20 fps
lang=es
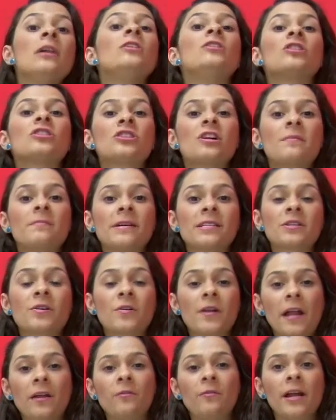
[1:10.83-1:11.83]
Los hombres
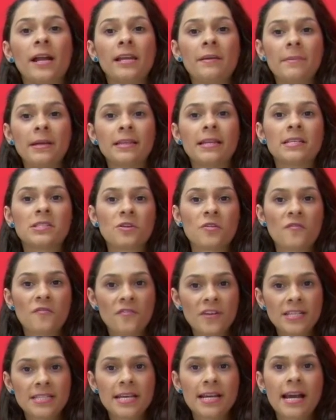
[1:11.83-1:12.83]
con alguna limitación
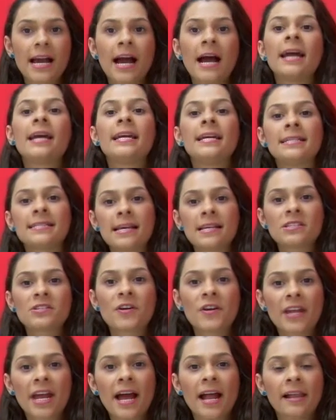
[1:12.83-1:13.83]
física y
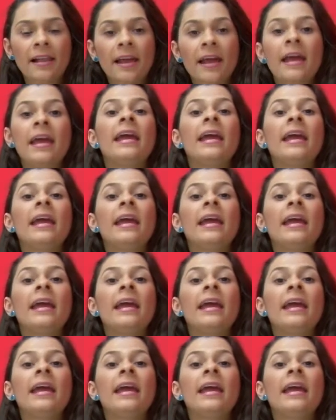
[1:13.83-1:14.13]
sensorial